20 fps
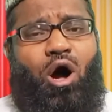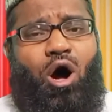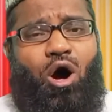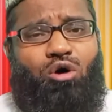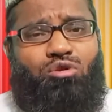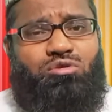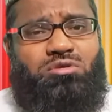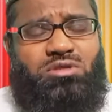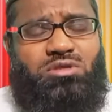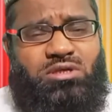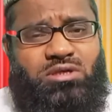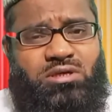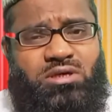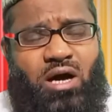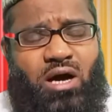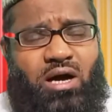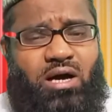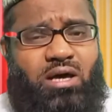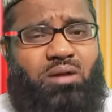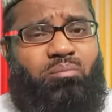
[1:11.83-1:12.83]
औरतें
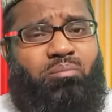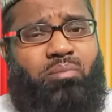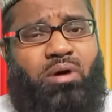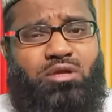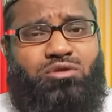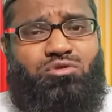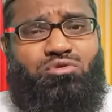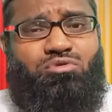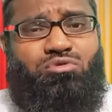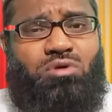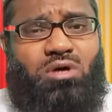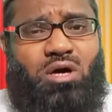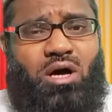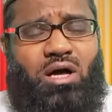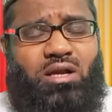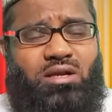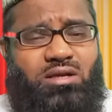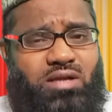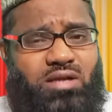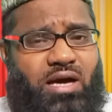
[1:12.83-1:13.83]
अगर मर्दों का
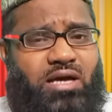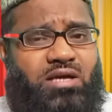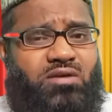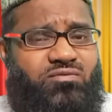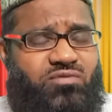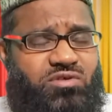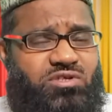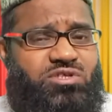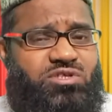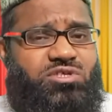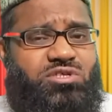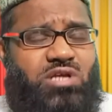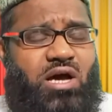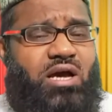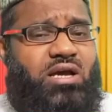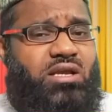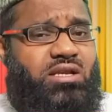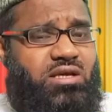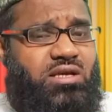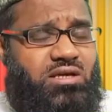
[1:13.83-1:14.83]
लाइफ
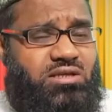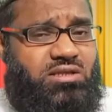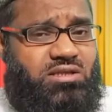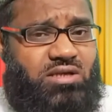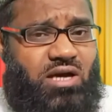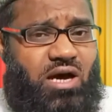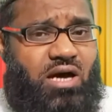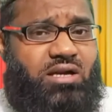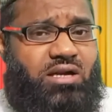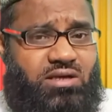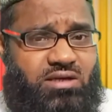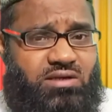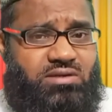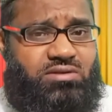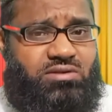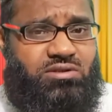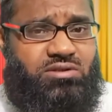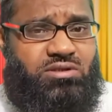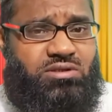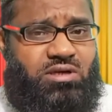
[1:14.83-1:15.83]
स्टाइल इख्तियार
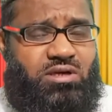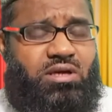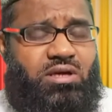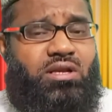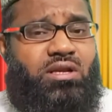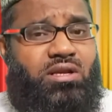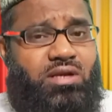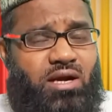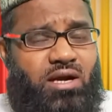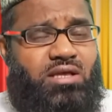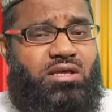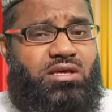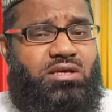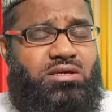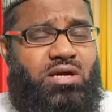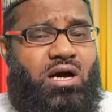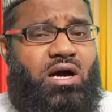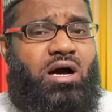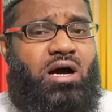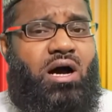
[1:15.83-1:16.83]
करती हैं
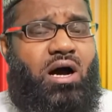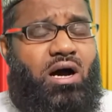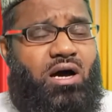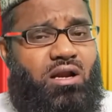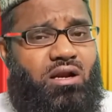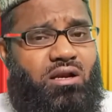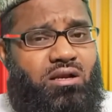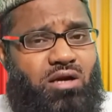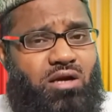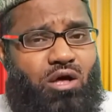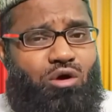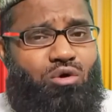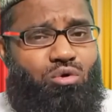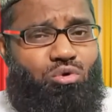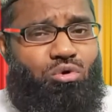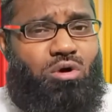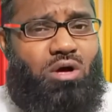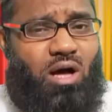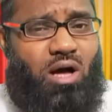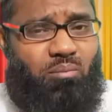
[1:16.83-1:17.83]
लड़कियां अगर
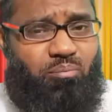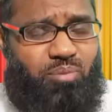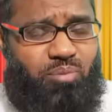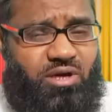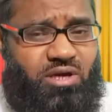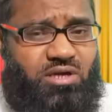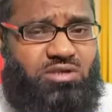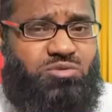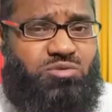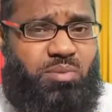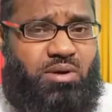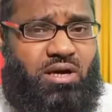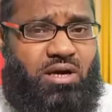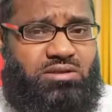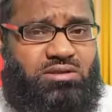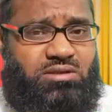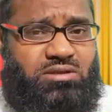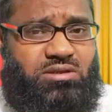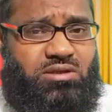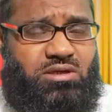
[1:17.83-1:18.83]
लड़कों का भेज
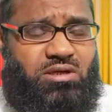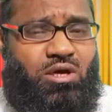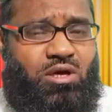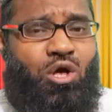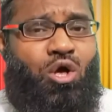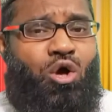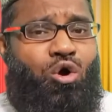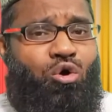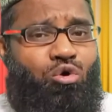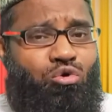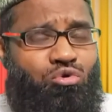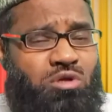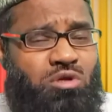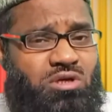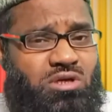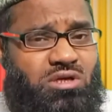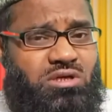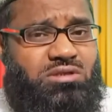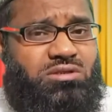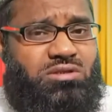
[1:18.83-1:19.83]
बनाती हैं
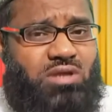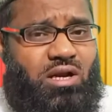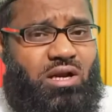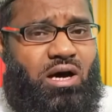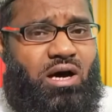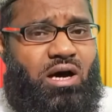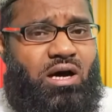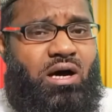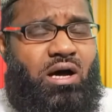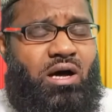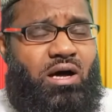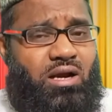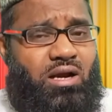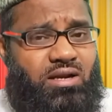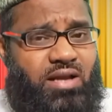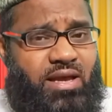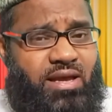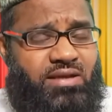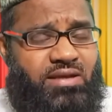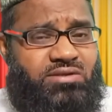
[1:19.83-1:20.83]
उनकी तरह
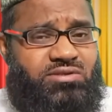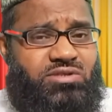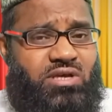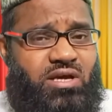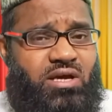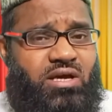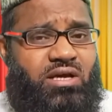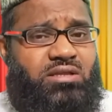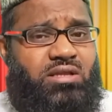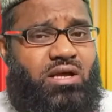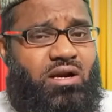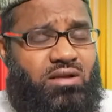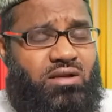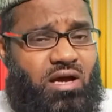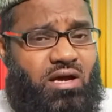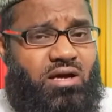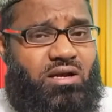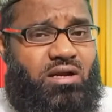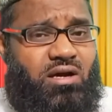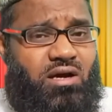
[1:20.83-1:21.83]
रहन सहन
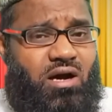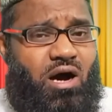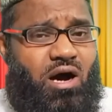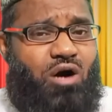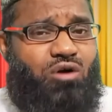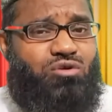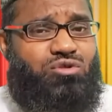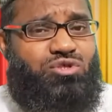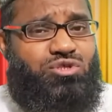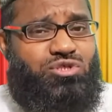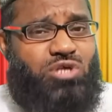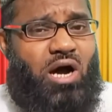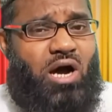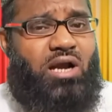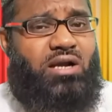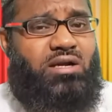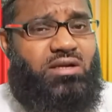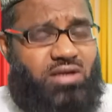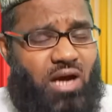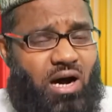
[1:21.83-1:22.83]
रख रखाव
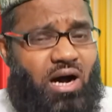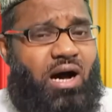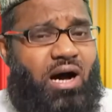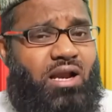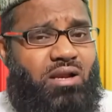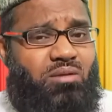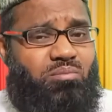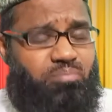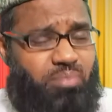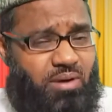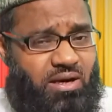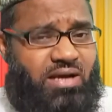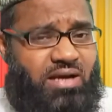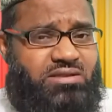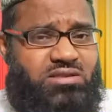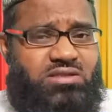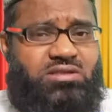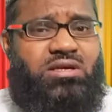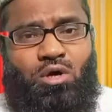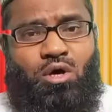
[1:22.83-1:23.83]
चाल ढाल
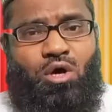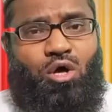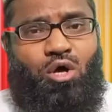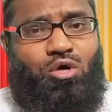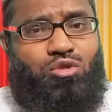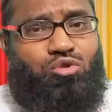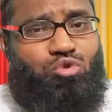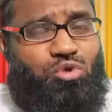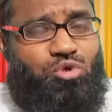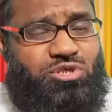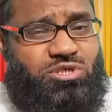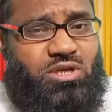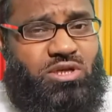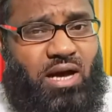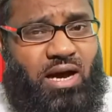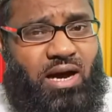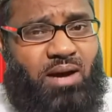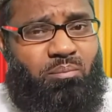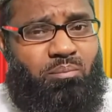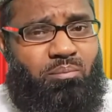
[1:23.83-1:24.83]
बनाती हैं तो
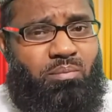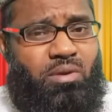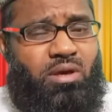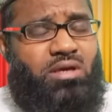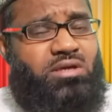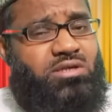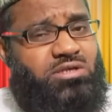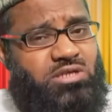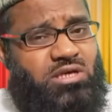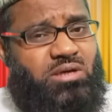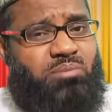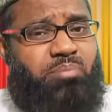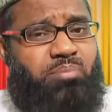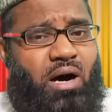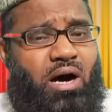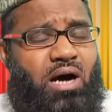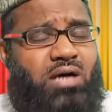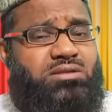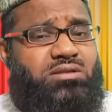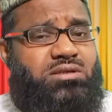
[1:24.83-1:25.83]
इस्लाम में ये
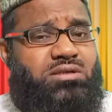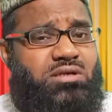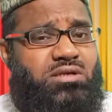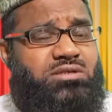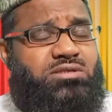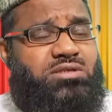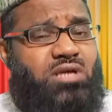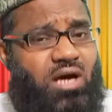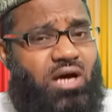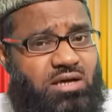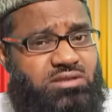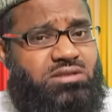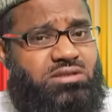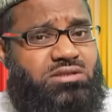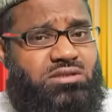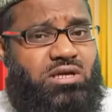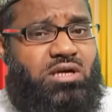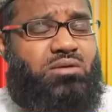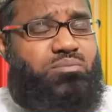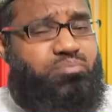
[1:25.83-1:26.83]
बात किस हद
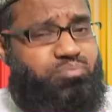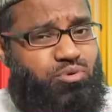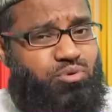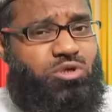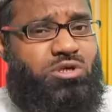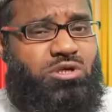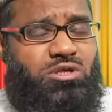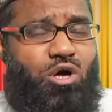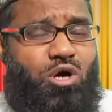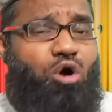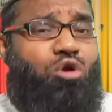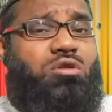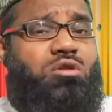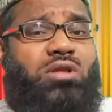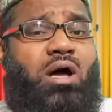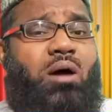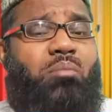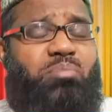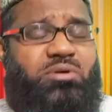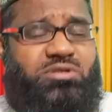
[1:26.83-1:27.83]
तक बुरी और
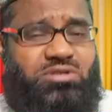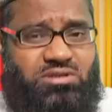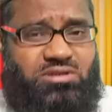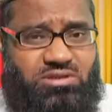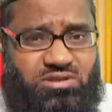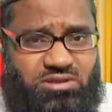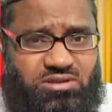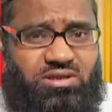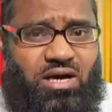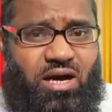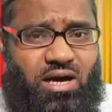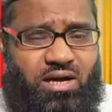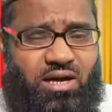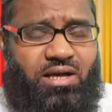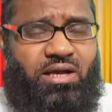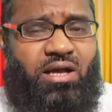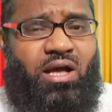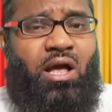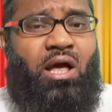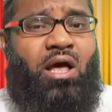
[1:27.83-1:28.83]
नापसंदीदा
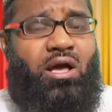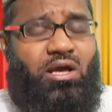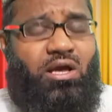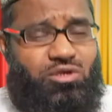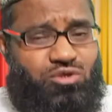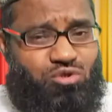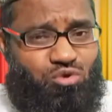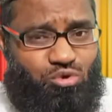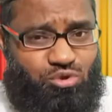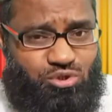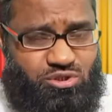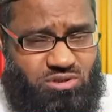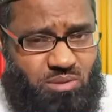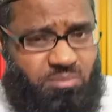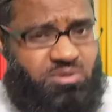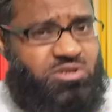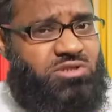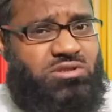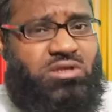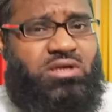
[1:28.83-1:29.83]
है इसको
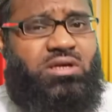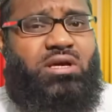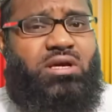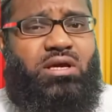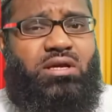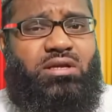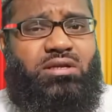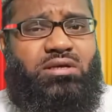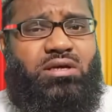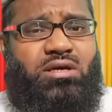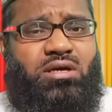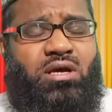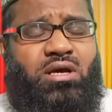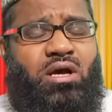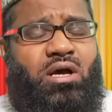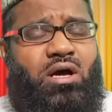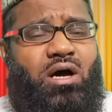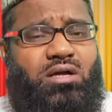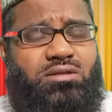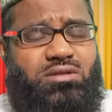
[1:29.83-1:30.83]
समझने के लिए
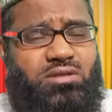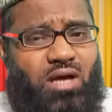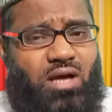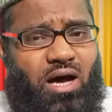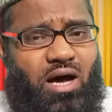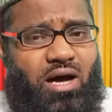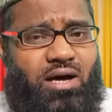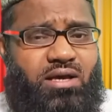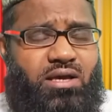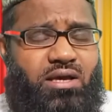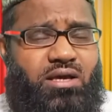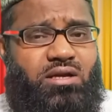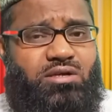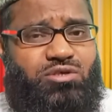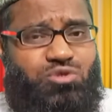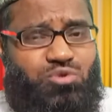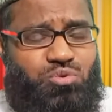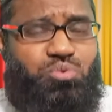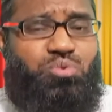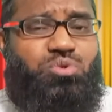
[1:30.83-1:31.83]
अल्लाह के
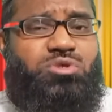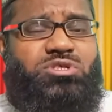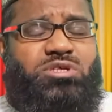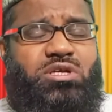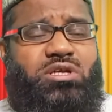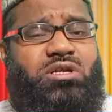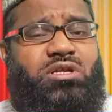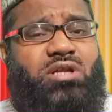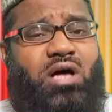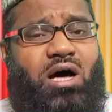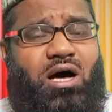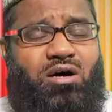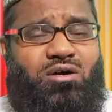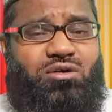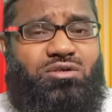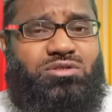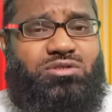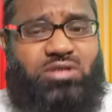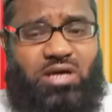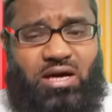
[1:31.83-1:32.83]
रसूल
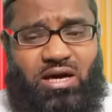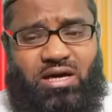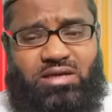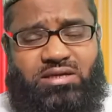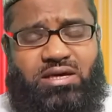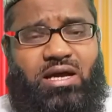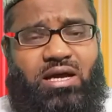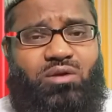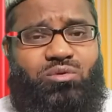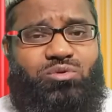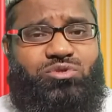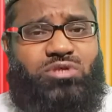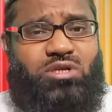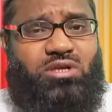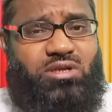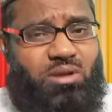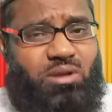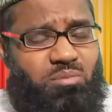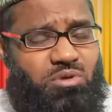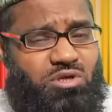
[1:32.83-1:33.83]
सल्लल्लाहु अलैहि
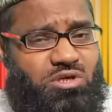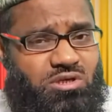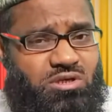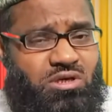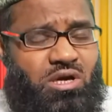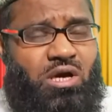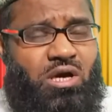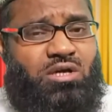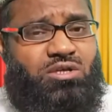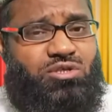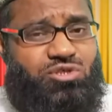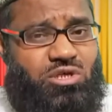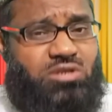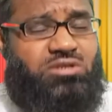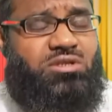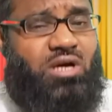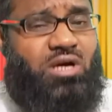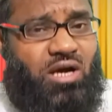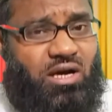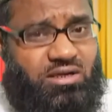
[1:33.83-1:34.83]
वसल्लम की
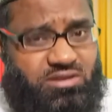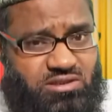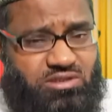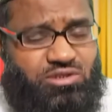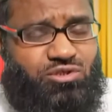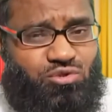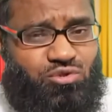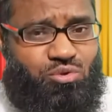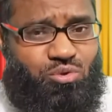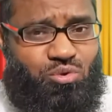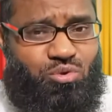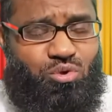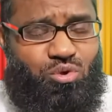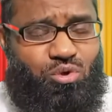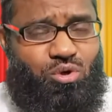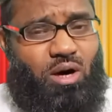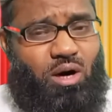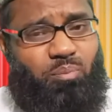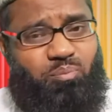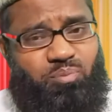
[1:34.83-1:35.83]
चंद हदीसों को
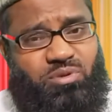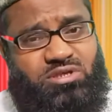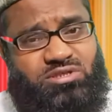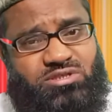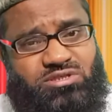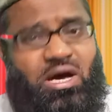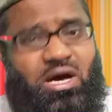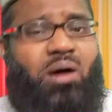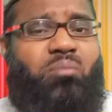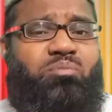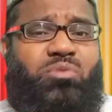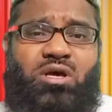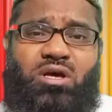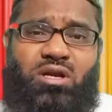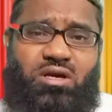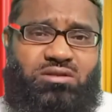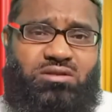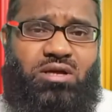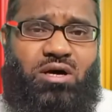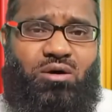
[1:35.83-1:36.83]
अपने सामने
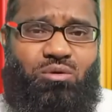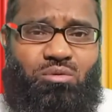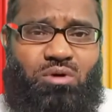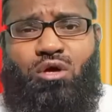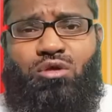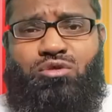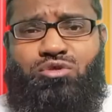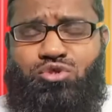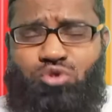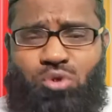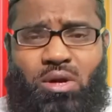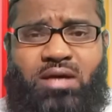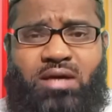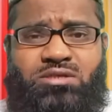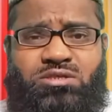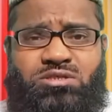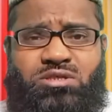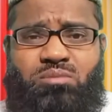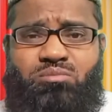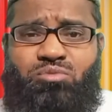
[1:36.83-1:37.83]
रखना होगा
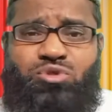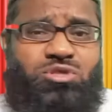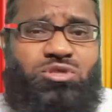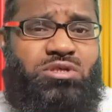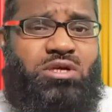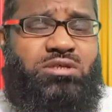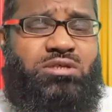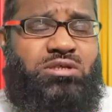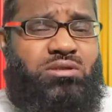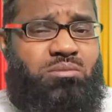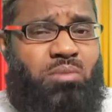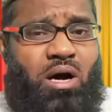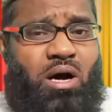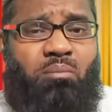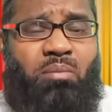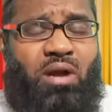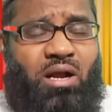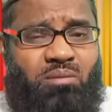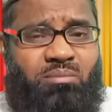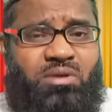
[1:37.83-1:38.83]
चुनानचे मुस्ंद
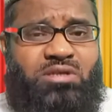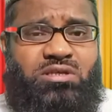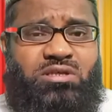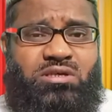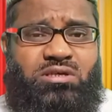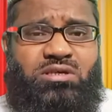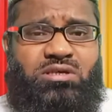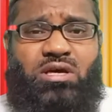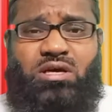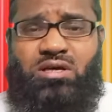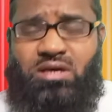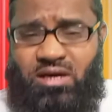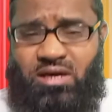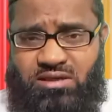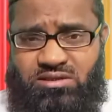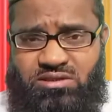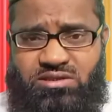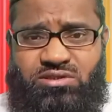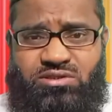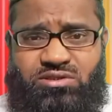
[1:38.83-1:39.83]
इमाम अहमद की एक
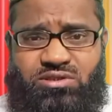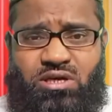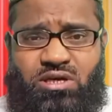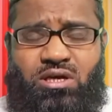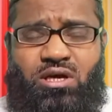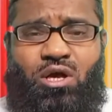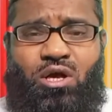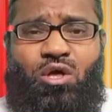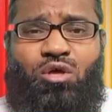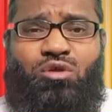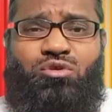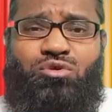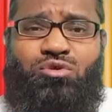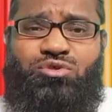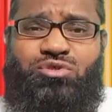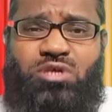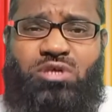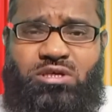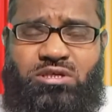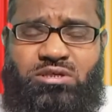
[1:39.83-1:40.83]
हदीस है जो
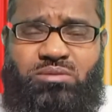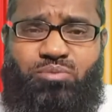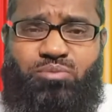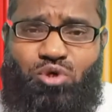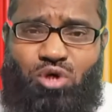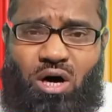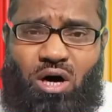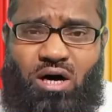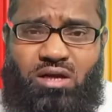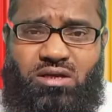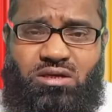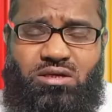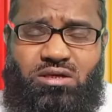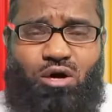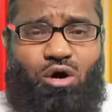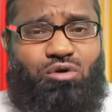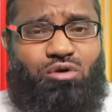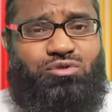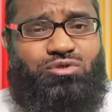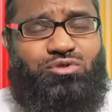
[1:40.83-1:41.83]
सही बुखारी
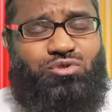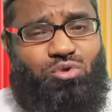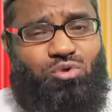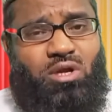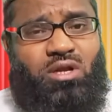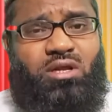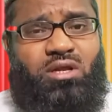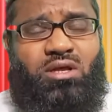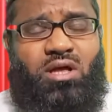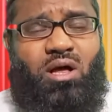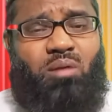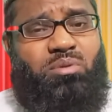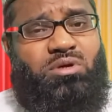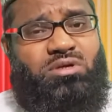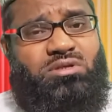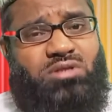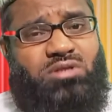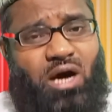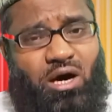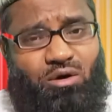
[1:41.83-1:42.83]
और सुनन अबी
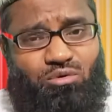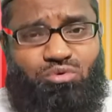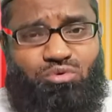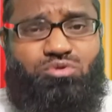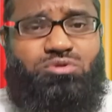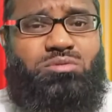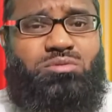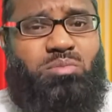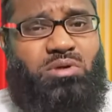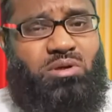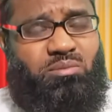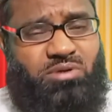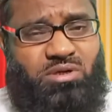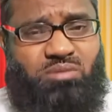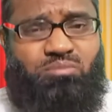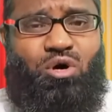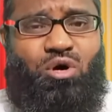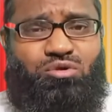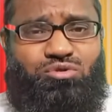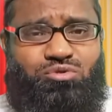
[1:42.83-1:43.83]
दाऊद में भी
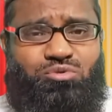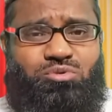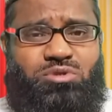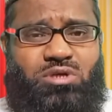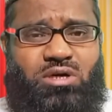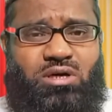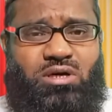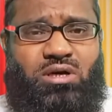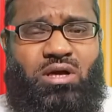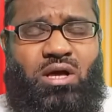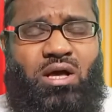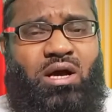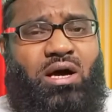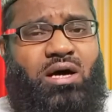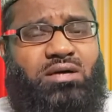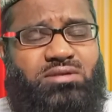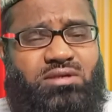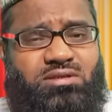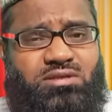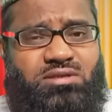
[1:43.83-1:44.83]
मौजूद है
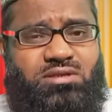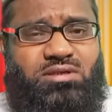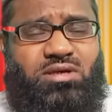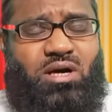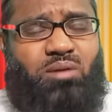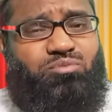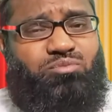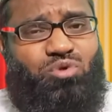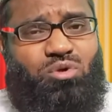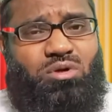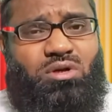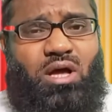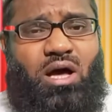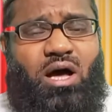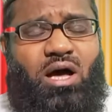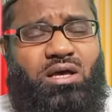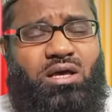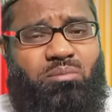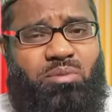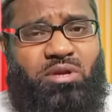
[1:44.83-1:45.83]
हज़रत अब्दुल्ला
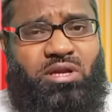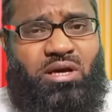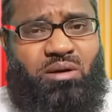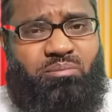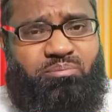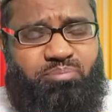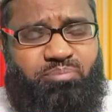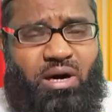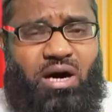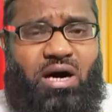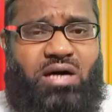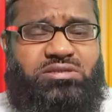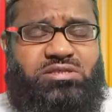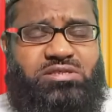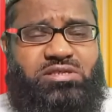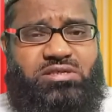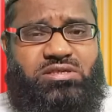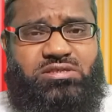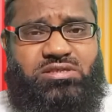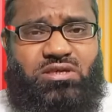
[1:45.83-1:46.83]
इबन अब्बास
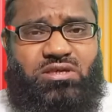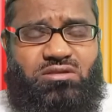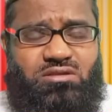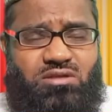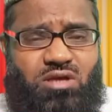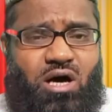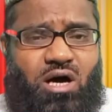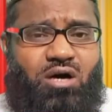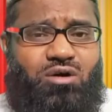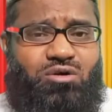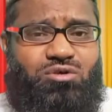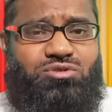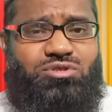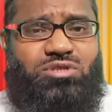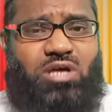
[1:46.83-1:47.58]
रजी अल्लाह